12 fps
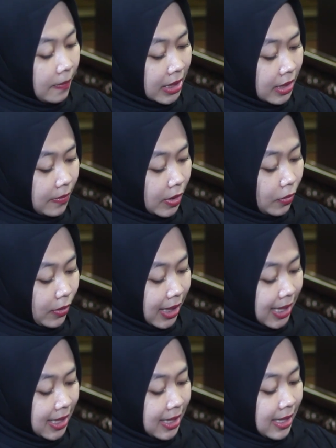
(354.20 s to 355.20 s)
Pas
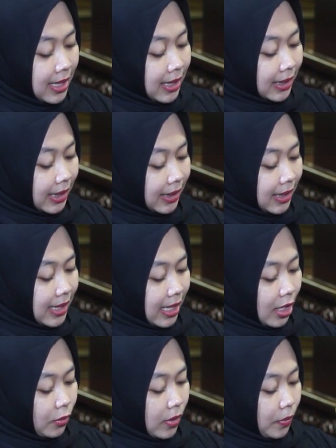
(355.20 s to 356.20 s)
kebetulan Teteh
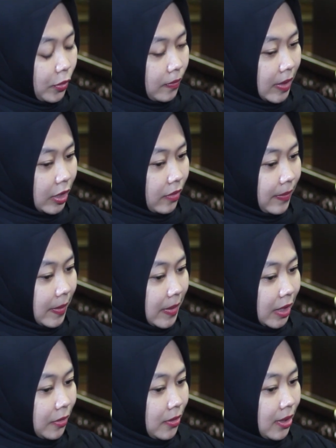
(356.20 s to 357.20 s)
tanggal 24
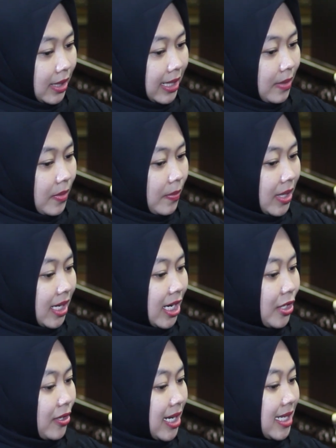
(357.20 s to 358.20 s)
November tuh lagi
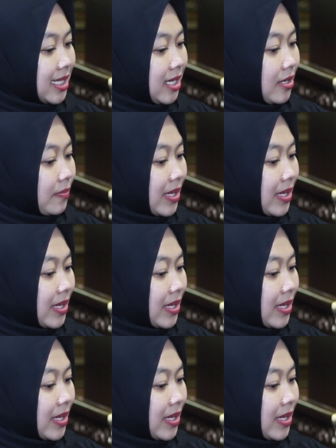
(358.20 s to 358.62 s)
memberikan donasi